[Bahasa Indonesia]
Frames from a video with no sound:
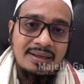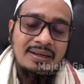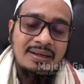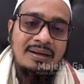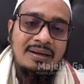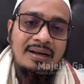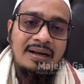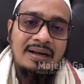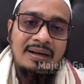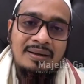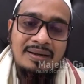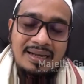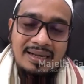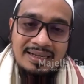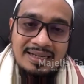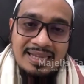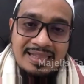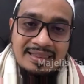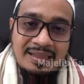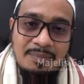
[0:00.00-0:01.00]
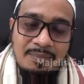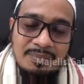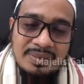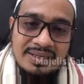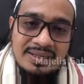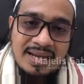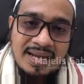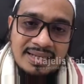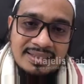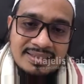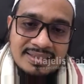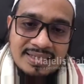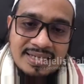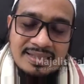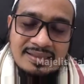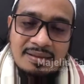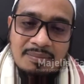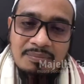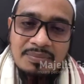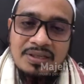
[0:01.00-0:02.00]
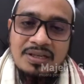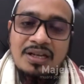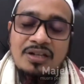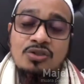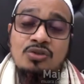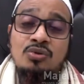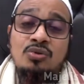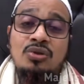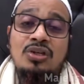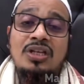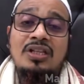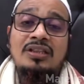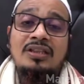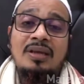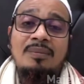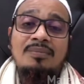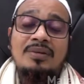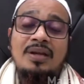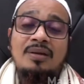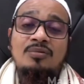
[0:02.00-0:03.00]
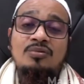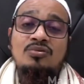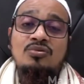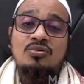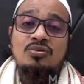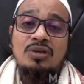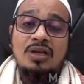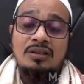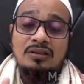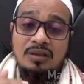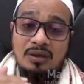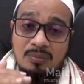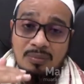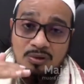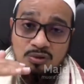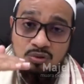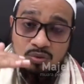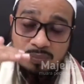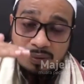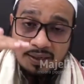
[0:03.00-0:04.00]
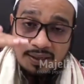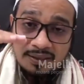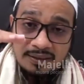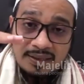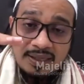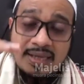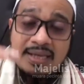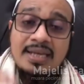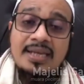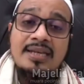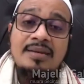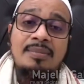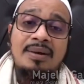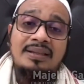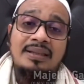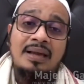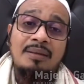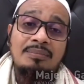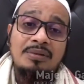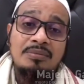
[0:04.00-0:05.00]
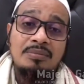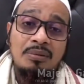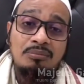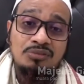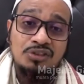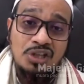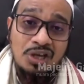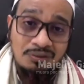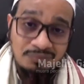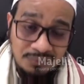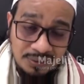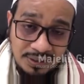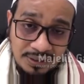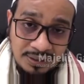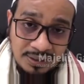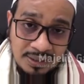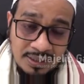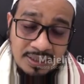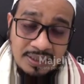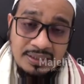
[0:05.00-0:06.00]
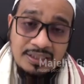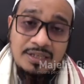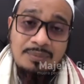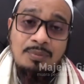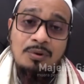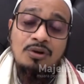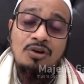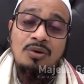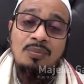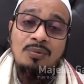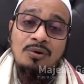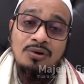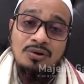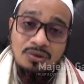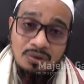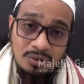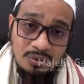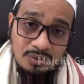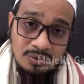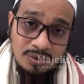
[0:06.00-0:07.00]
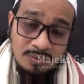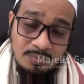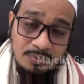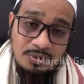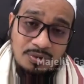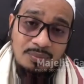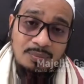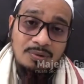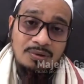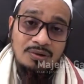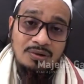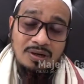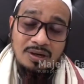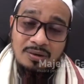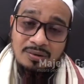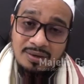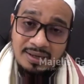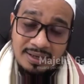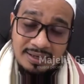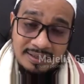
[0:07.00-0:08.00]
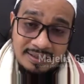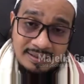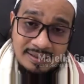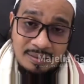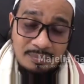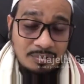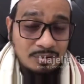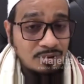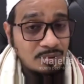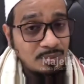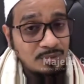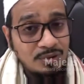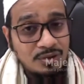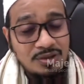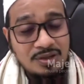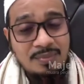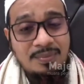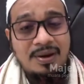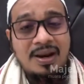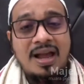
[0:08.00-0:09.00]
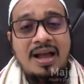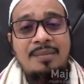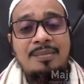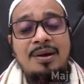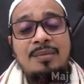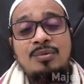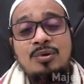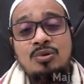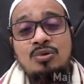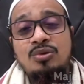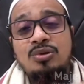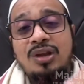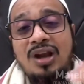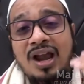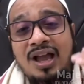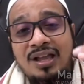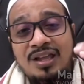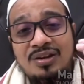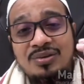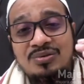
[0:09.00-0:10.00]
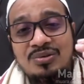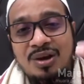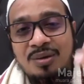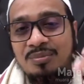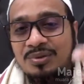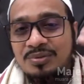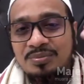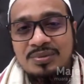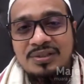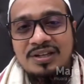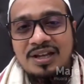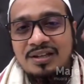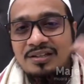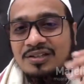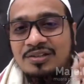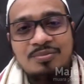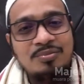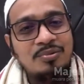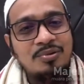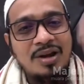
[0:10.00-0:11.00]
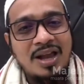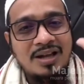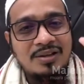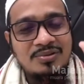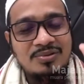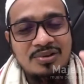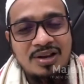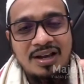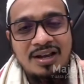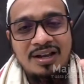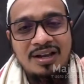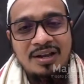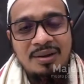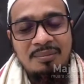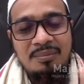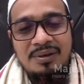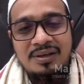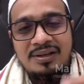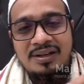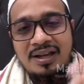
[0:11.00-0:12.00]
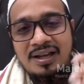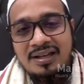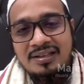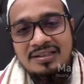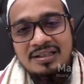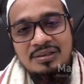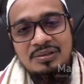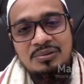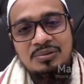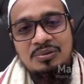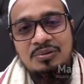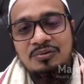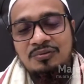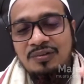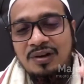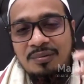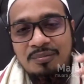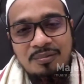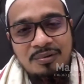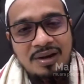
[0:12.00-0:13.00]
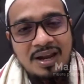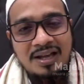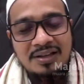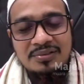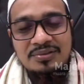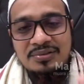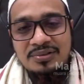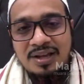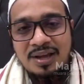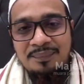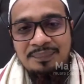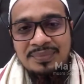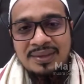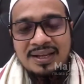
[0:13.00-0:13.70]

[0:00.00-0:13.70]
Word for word: Eh, kitab minhaj. Kitab minhaj itu kitab yang sudah termasuk paling tinggi di madhab Imam Syafi'i. Di pondok-pondok, di pondok-pondok kalau kayak kita pondok-pondoknya para habab itu terakhir sudah habis minhaj pulang sudah. Minhaj atau tufa pulang sudah.